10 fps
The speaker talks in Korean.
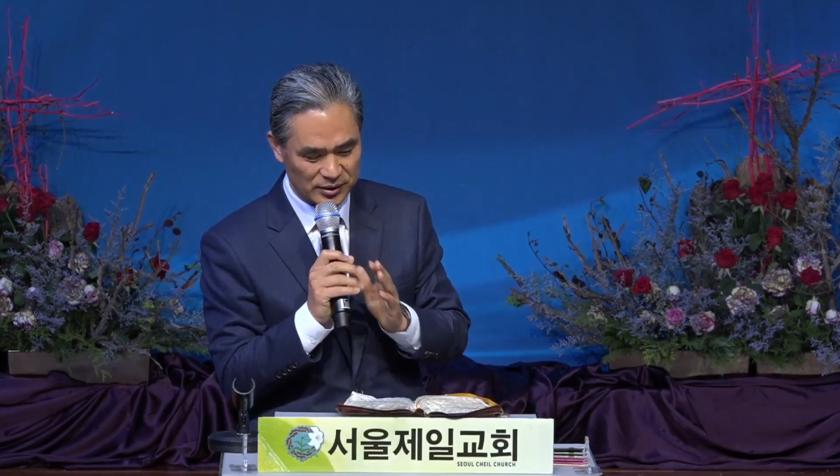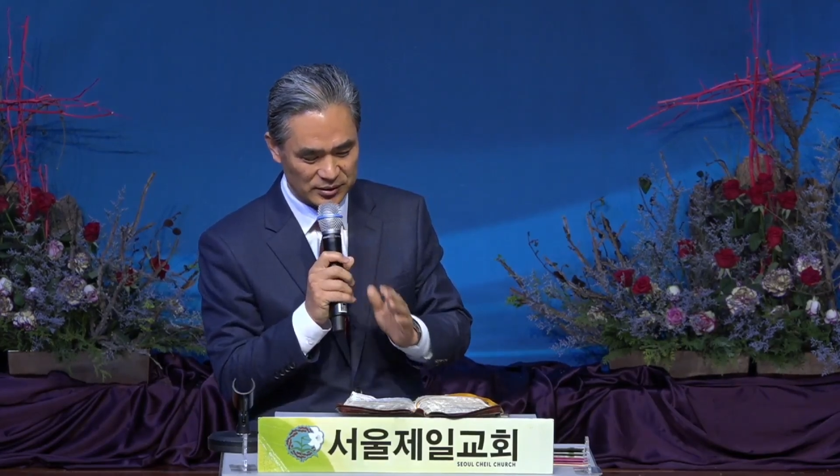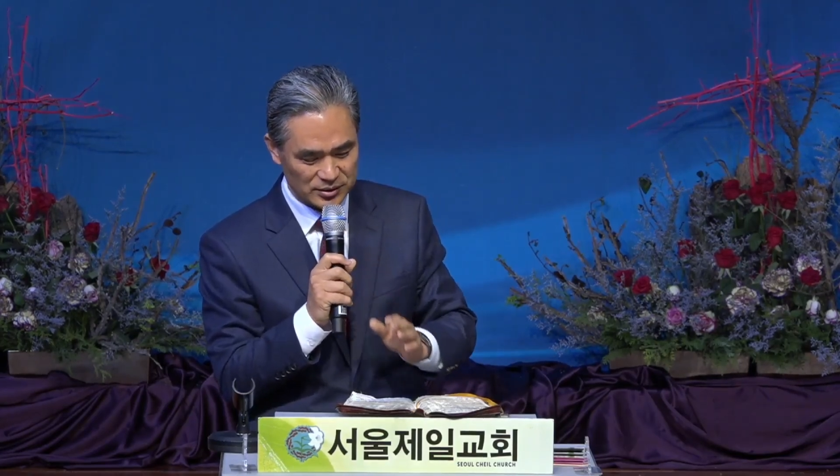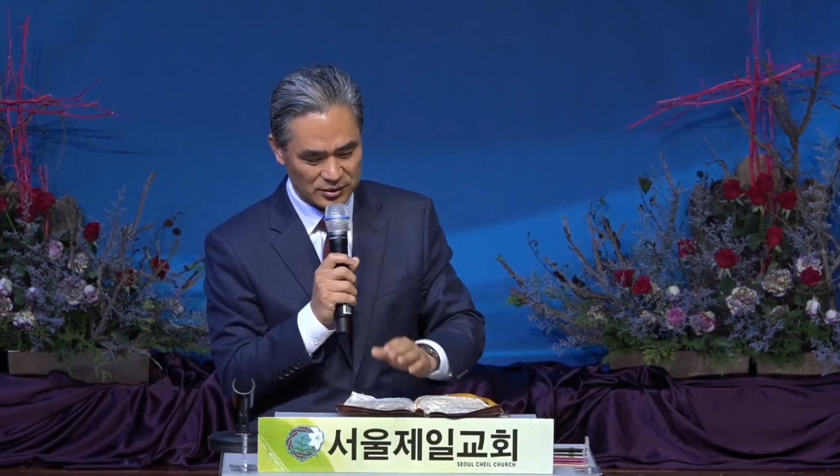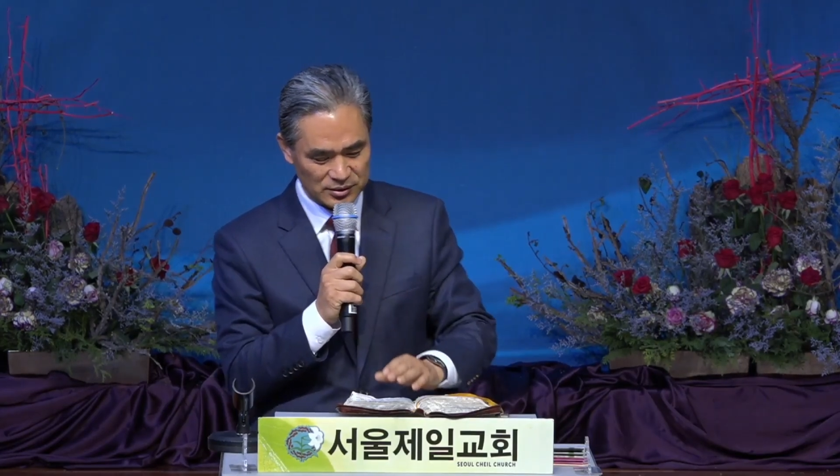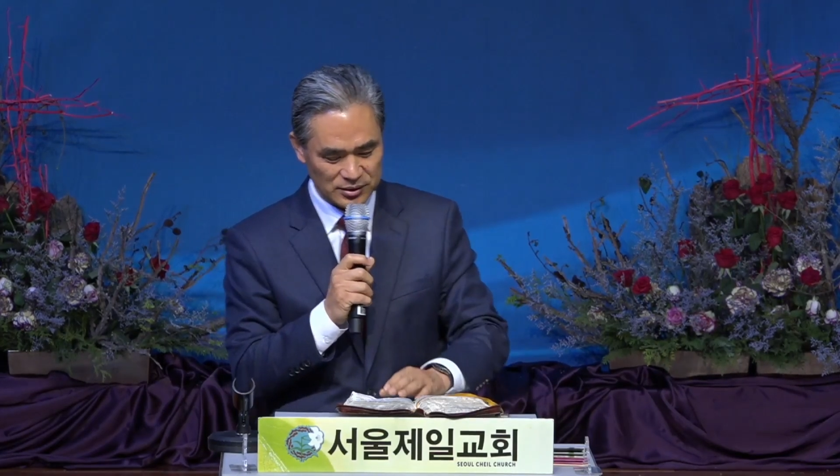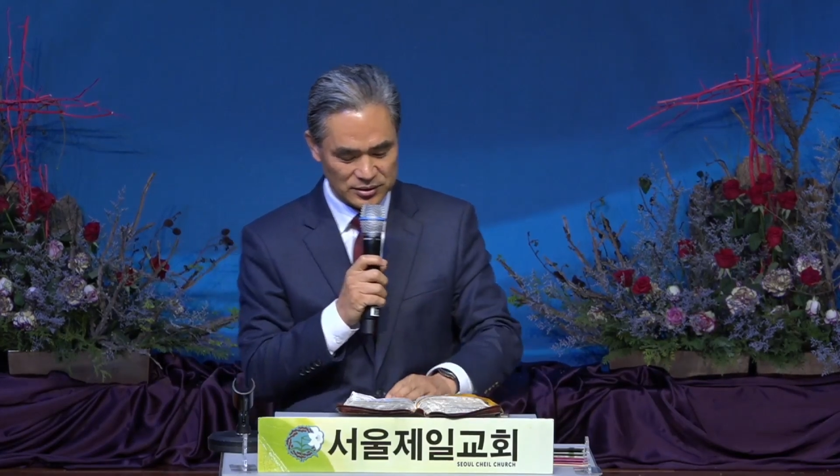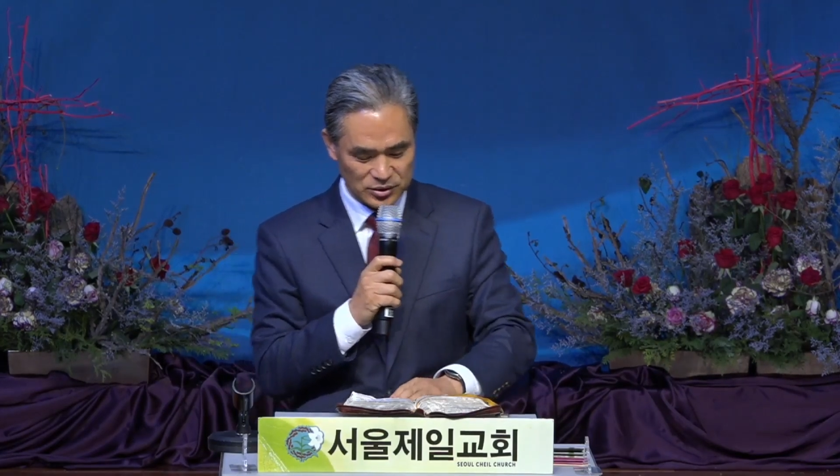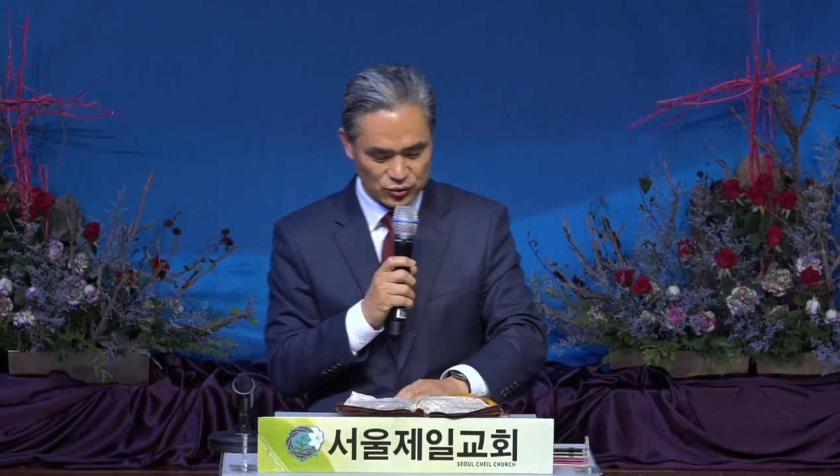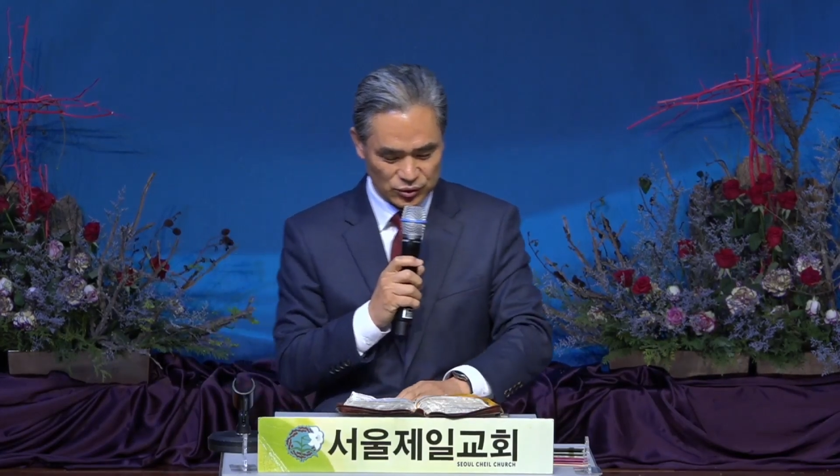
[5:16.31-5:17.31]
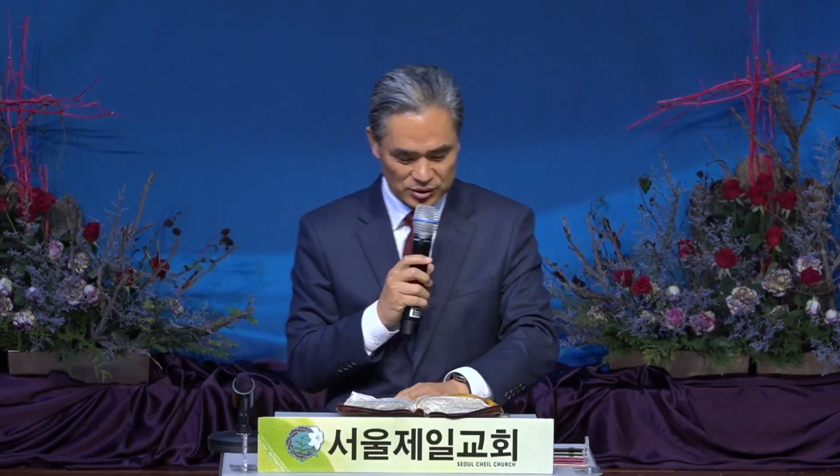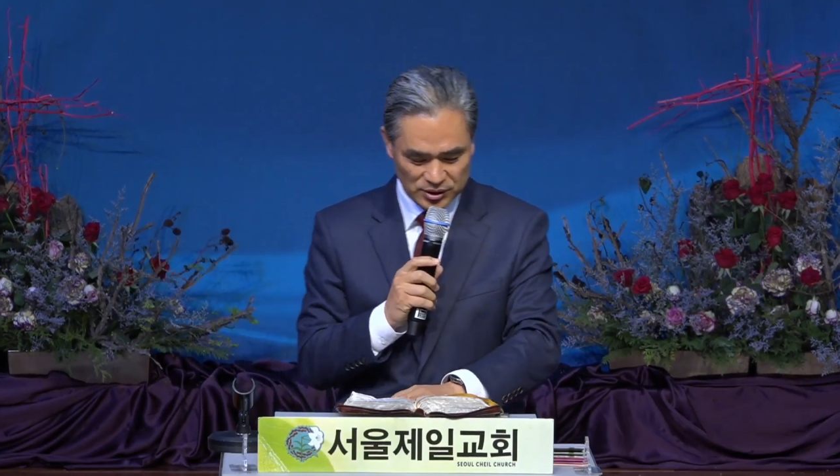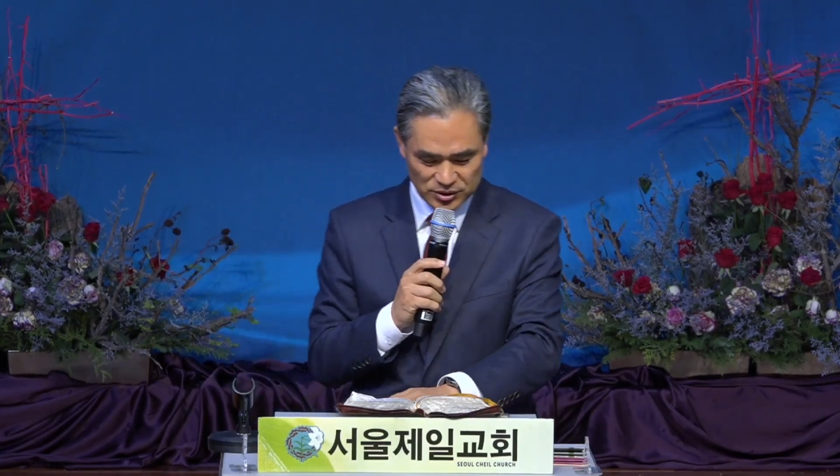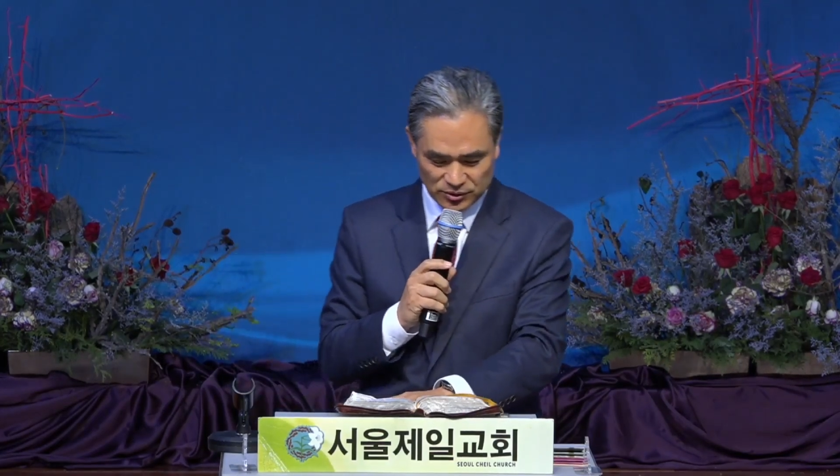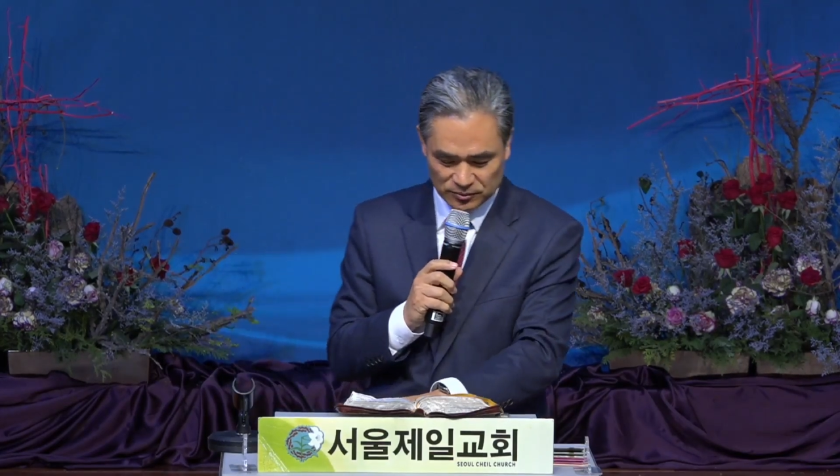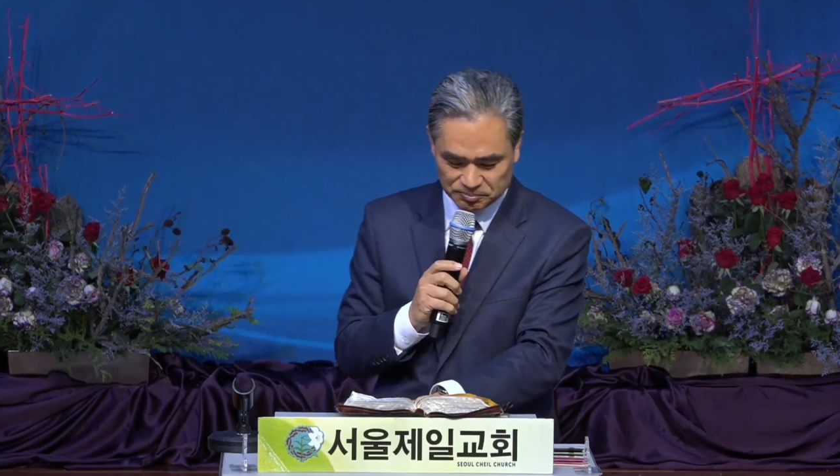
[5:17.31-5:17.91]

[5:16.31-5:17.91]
자, 그런데 이제 주님께서